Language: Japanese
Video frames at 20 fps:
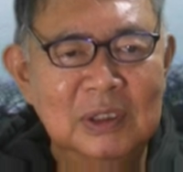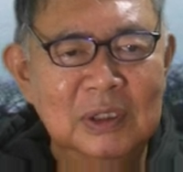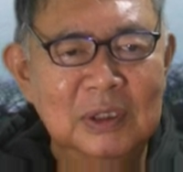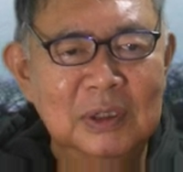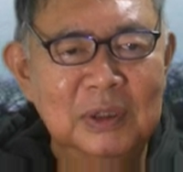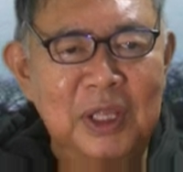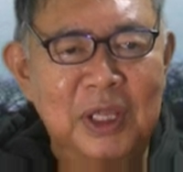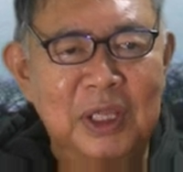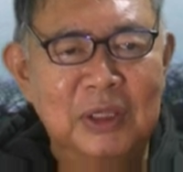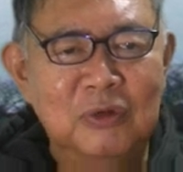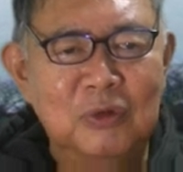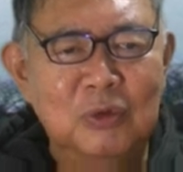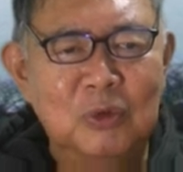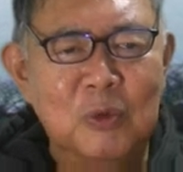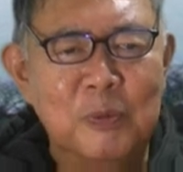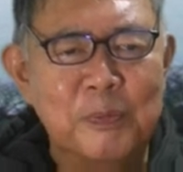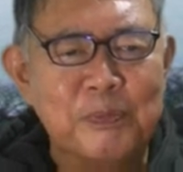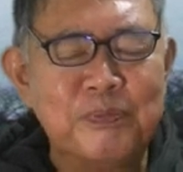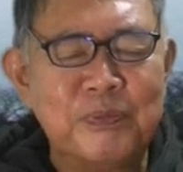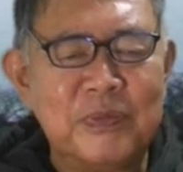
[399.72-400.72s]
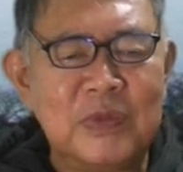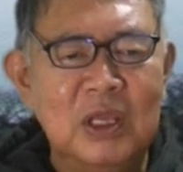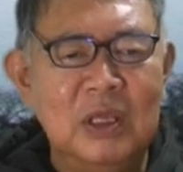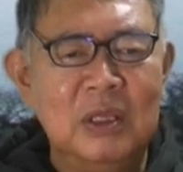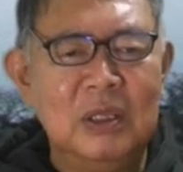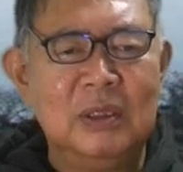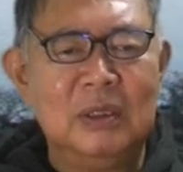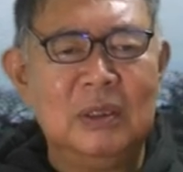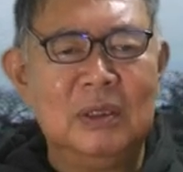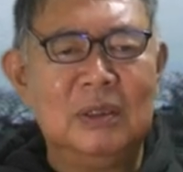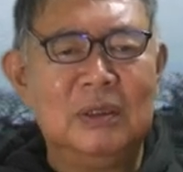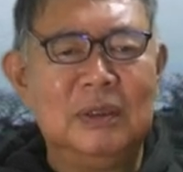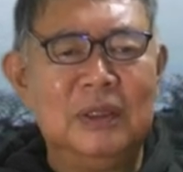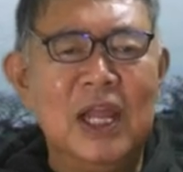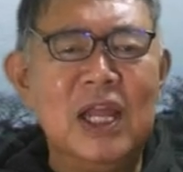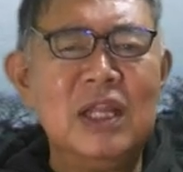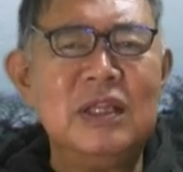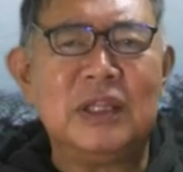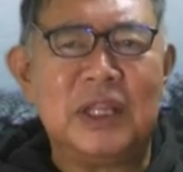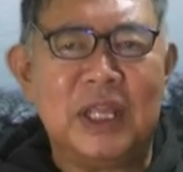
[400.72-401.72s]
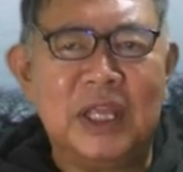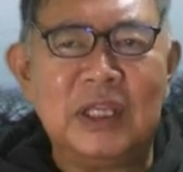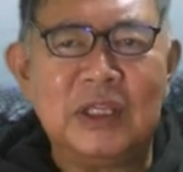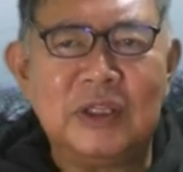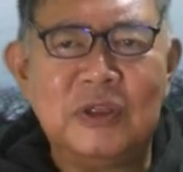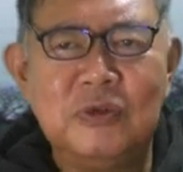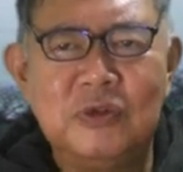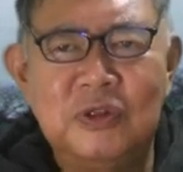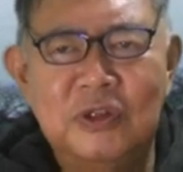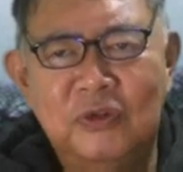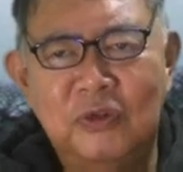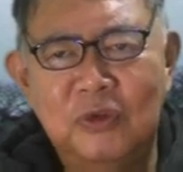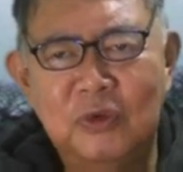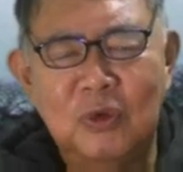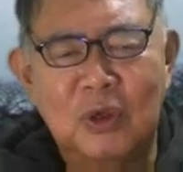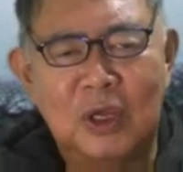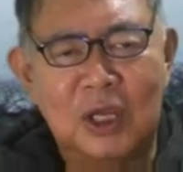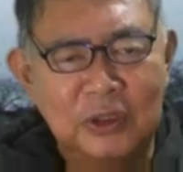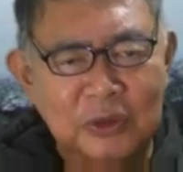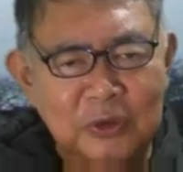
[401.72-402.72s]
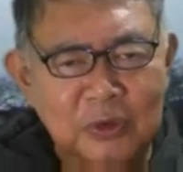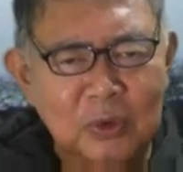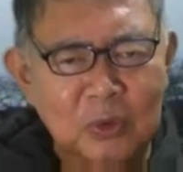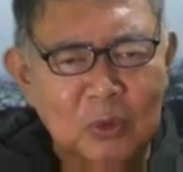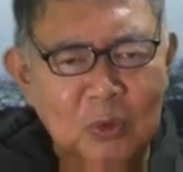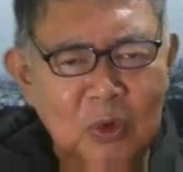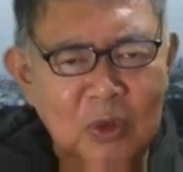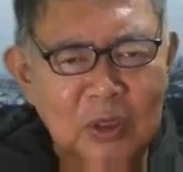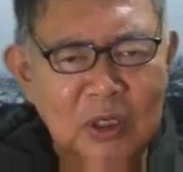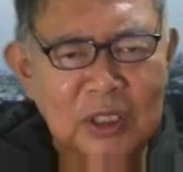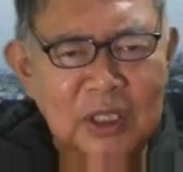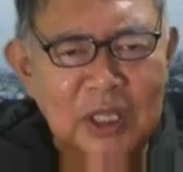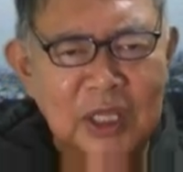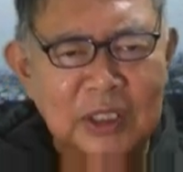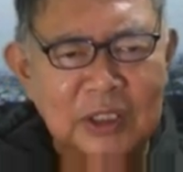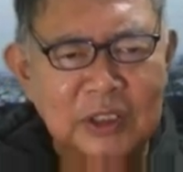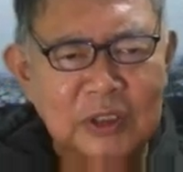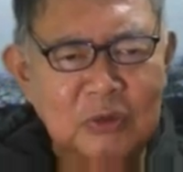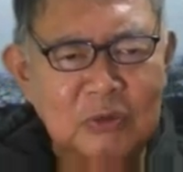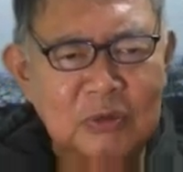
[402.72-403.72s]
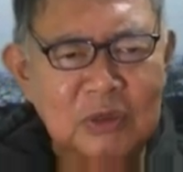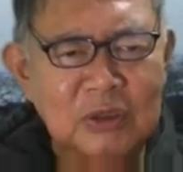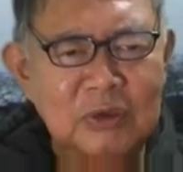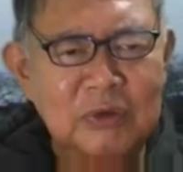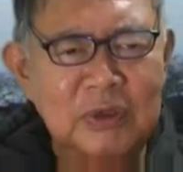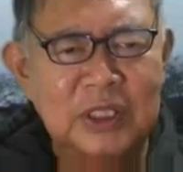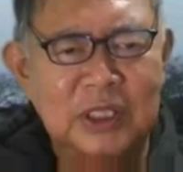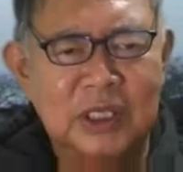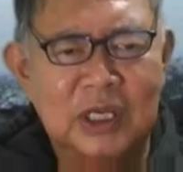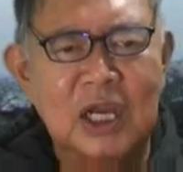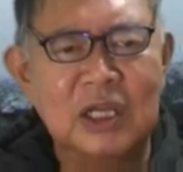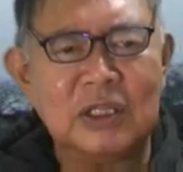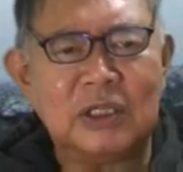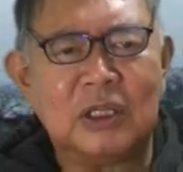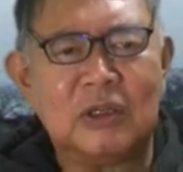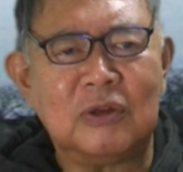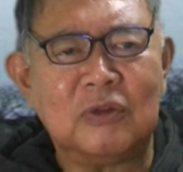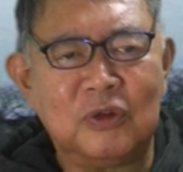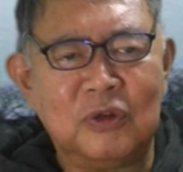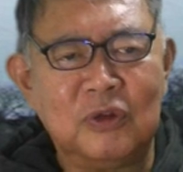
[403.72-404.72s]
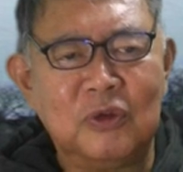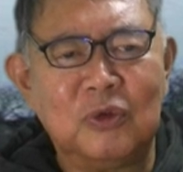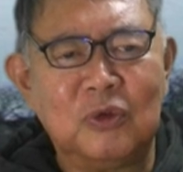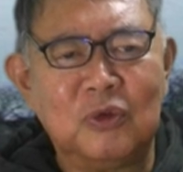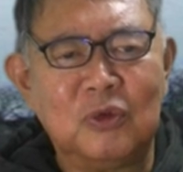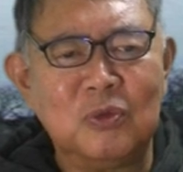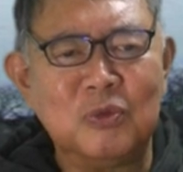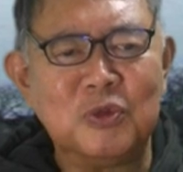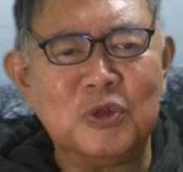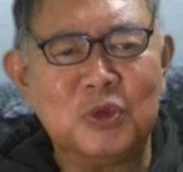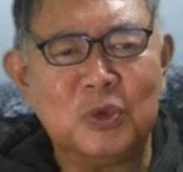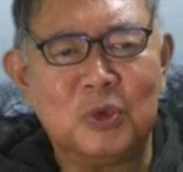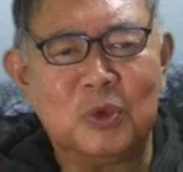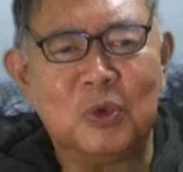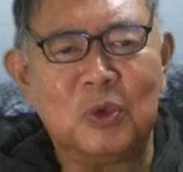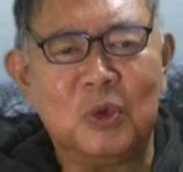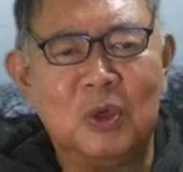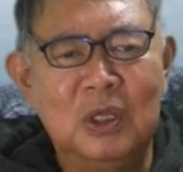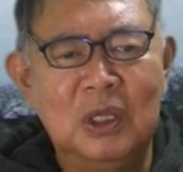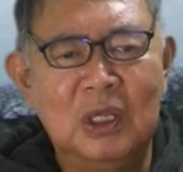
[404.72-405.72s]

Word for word: で、その、なんで休止するのかっていうの、これがね、Q&A に書いてあるんだけど、総務省の。